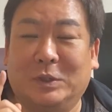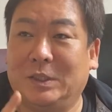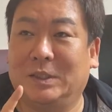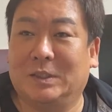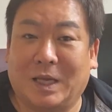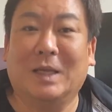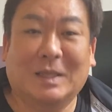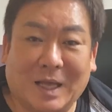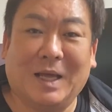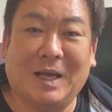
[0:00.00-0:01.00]
시작.
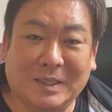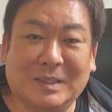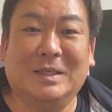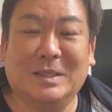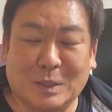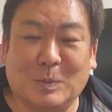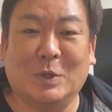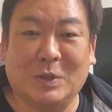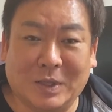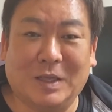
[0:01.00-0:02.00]
나는 십
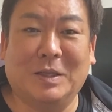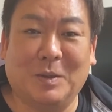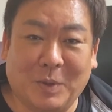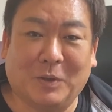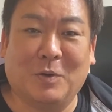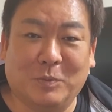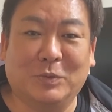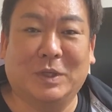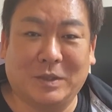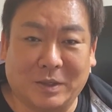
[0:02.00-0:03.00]
년 안에 백억
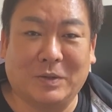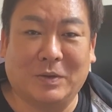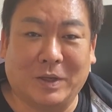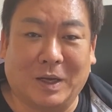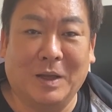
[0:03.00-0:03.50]
부자 될 거야.